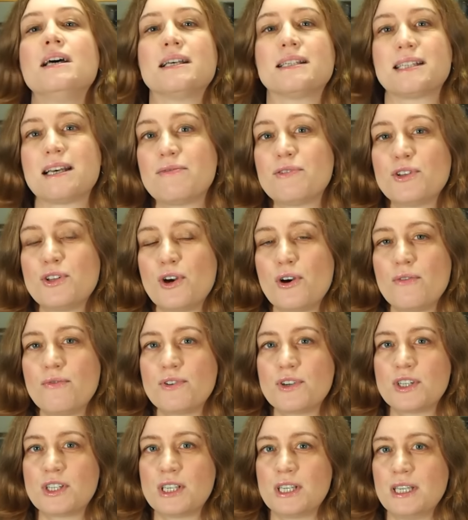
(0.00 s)

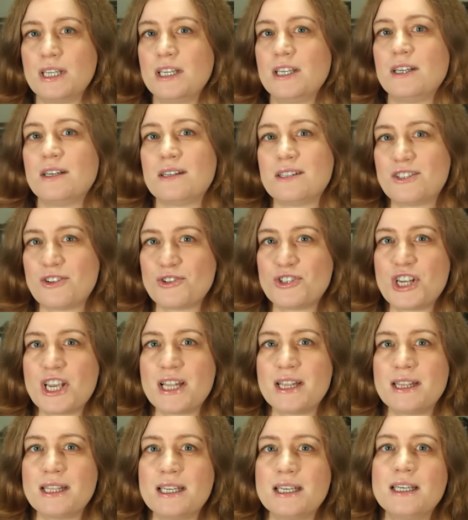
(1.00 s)
zawodowych i e,
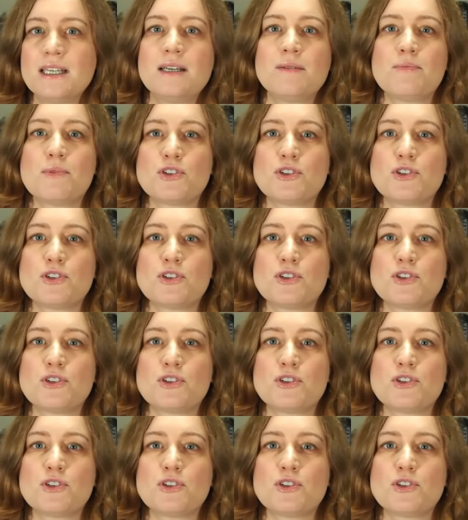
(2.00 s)
codziennych.